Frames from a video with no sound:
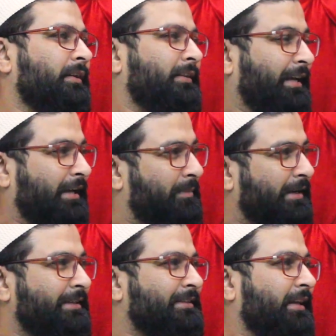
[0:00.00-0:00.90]
देख
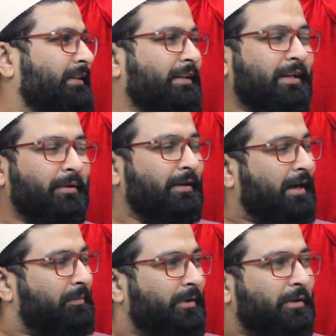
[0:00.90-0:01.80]
मेरी जान तेरा
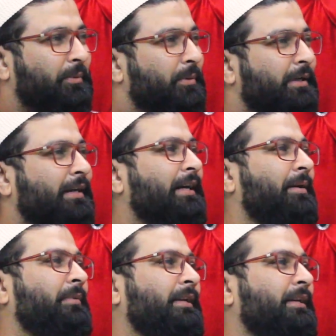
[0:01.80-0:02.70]
यहाँ पर कोई काम
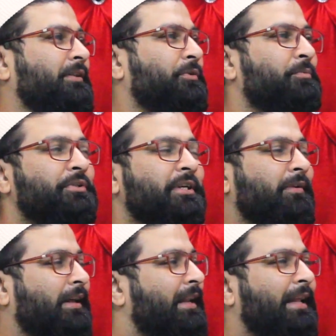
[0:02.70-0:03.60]
नहीं है तू मुझे
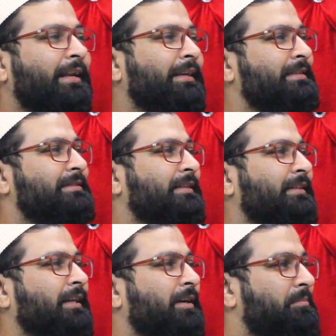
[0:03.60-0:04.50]
वरगला नहीं
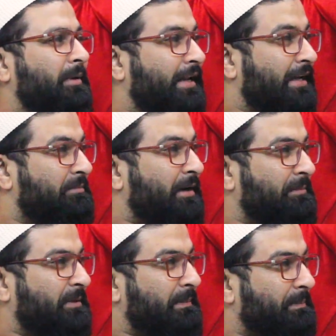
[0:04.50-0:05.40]
सकता मेरा ईमान
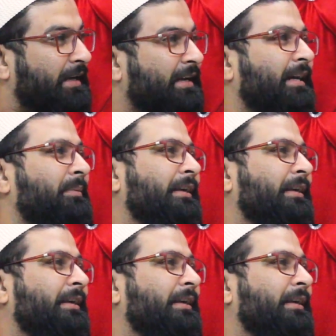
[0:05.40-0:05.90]
बड़ा पक्का